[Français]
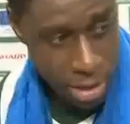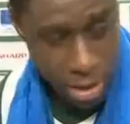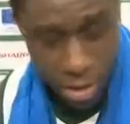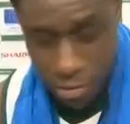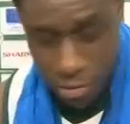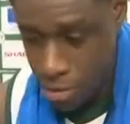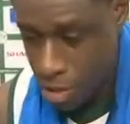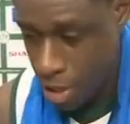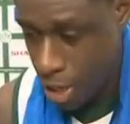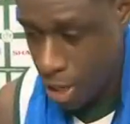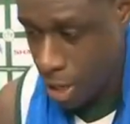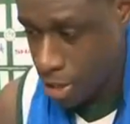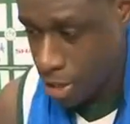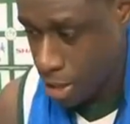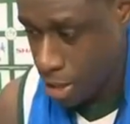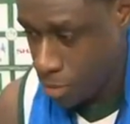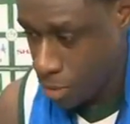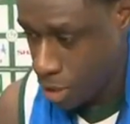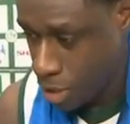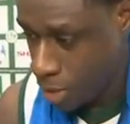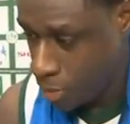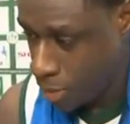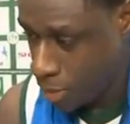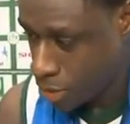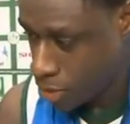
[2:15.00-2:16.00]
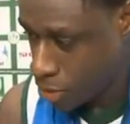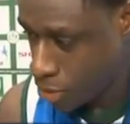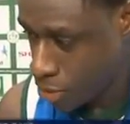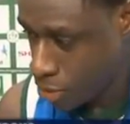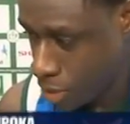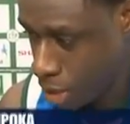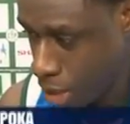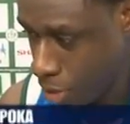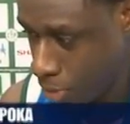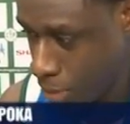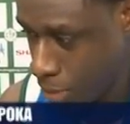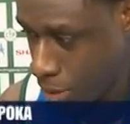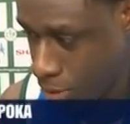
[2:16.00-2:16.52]
difficile à accepter parce que
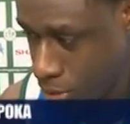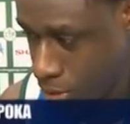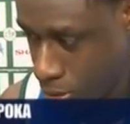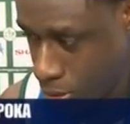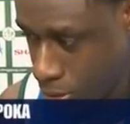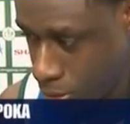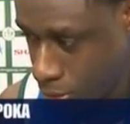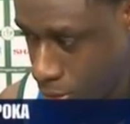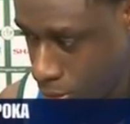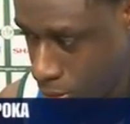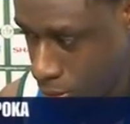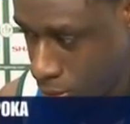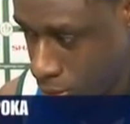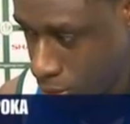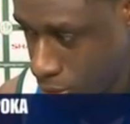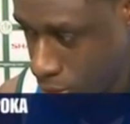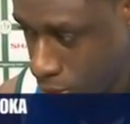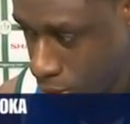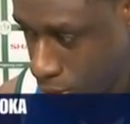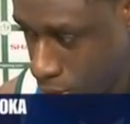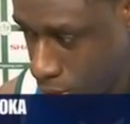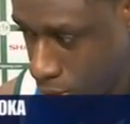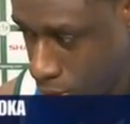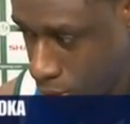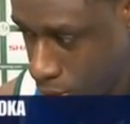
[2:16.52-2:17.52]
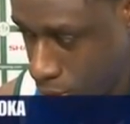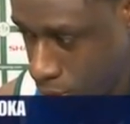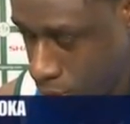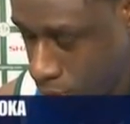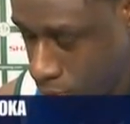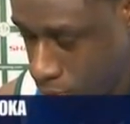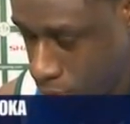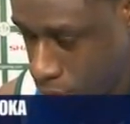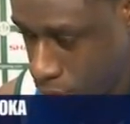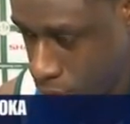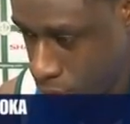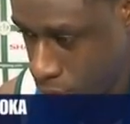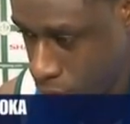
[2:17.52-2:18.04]
c'était un match de
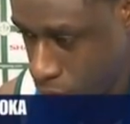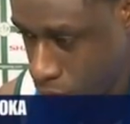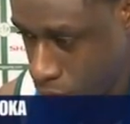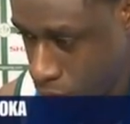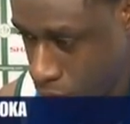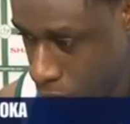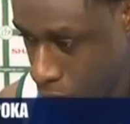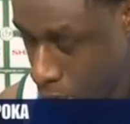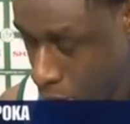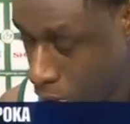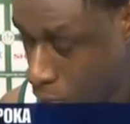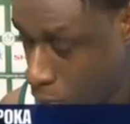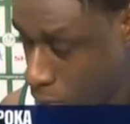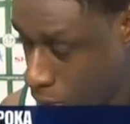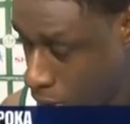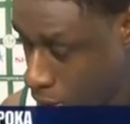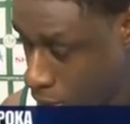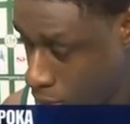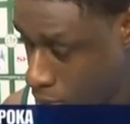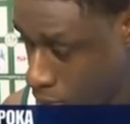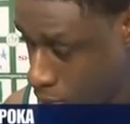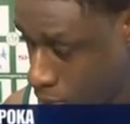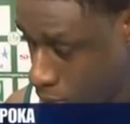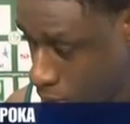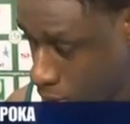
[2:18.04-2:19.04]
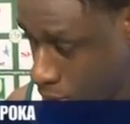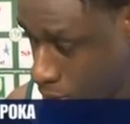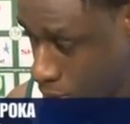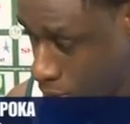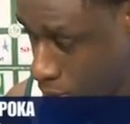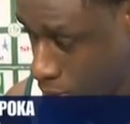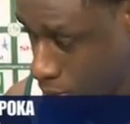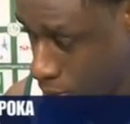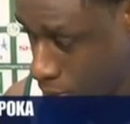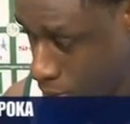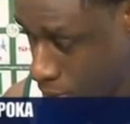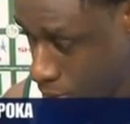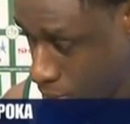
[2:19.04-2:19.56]
très loin à notre
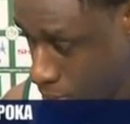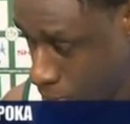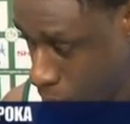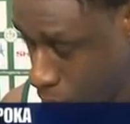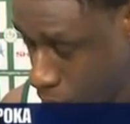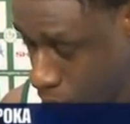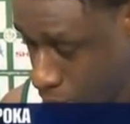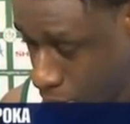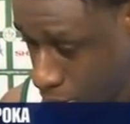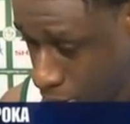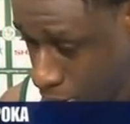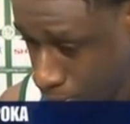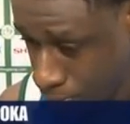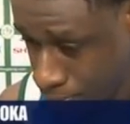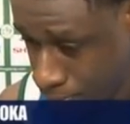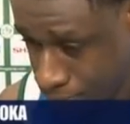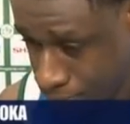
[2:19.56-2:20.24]
portée.